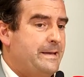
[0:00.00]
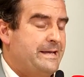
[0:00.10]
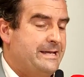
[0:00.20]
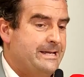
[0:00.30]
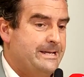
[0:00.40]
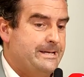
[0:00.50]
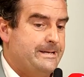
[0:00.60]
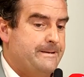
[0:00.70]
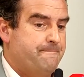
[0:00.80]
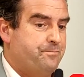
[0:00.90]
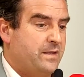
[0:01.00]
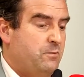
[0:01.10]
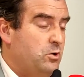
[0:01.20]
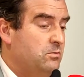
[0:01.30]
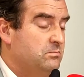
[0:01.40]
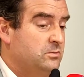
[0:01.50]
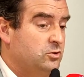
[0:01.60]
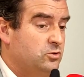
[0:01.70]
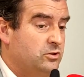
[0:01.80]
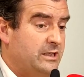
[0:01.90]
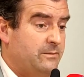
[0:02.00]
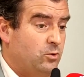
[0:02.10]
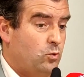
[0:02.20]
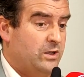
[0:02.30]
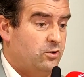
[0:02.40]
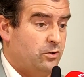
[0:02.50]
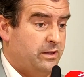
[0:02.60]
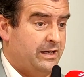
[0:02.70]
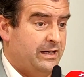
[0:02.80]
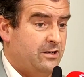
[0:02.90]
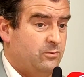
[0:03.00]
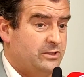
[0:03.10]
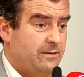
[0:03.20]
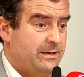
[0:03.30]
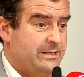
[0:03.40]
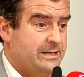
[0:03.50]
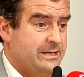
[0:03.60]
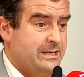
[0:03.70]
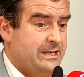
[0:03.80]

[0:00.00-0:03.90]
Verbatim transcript: Y, bueno, nosotros tenemos cuatro concejales, como sabéis,